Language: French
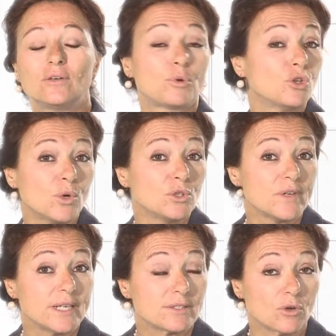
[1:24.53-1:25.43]
Prenons un
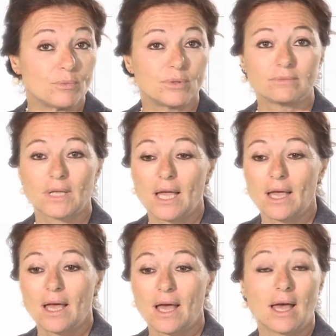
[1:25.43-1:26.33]
nouvel exemple.
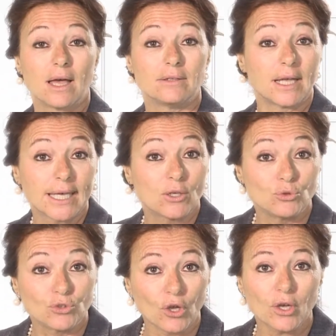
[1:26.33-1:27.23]
Un
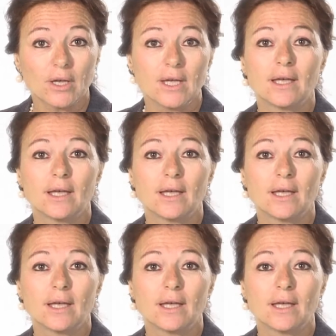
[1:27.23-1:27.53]
agriculteur